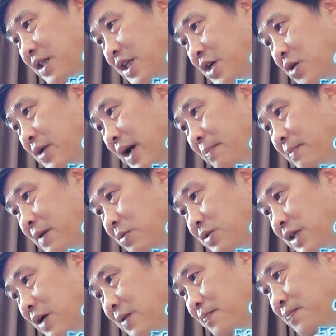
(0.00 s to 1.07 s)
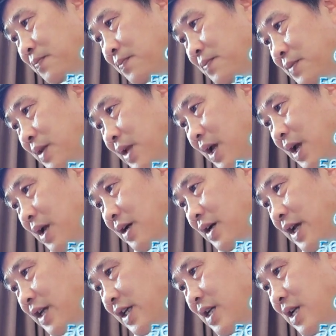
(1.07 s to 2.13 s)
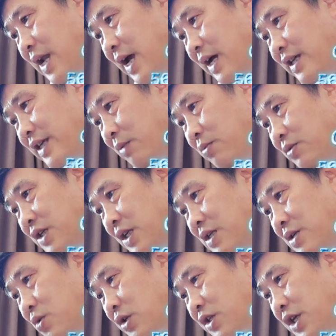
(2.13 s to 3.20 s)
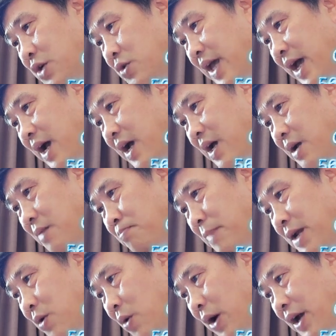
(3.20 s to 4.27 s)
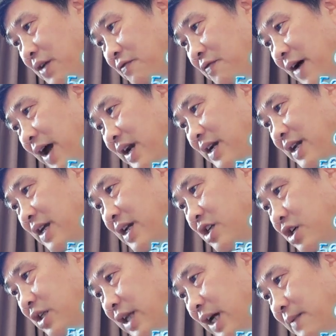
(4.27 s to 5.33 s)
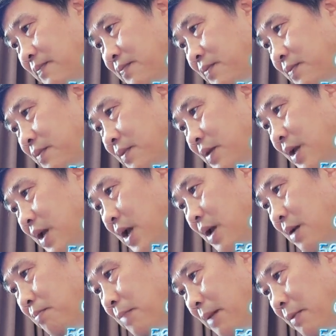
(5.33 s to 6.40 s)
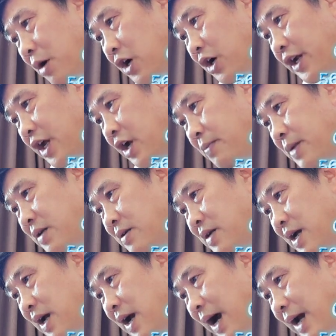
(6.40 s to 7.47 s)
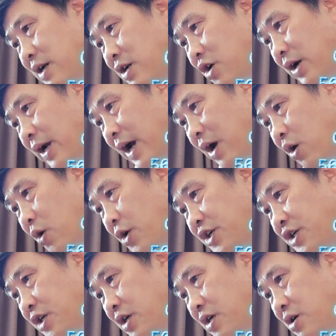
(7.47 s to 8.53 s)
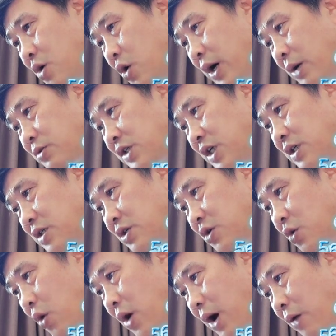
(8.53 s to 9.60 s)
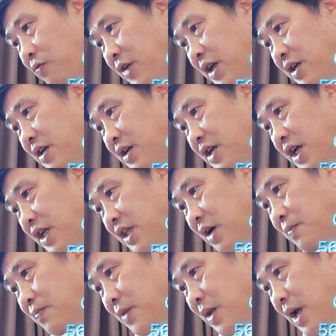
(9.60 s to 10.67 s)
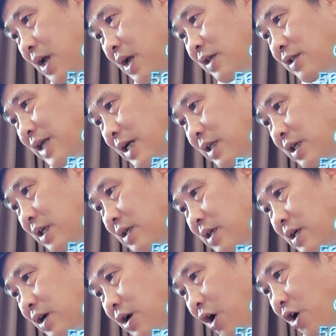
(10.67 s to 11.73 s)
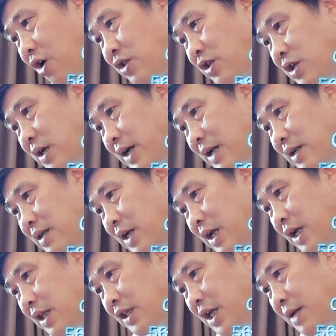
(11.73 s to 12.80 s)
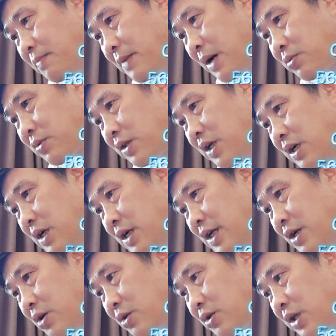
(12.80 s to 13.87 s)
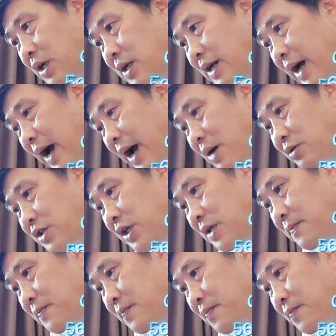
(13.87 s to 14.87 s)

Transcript: Tiêu Nam Đông Sâm. Đây chính là dòng chính của tiêu gia bên ngoài vạn lý trường thành. Mà mọi người đều biết hắn còn là hội trưởng hội học sinh của học viện Địa Tông. Xác thực có tư cách tìm đọc tư liệu tất cả học sinh.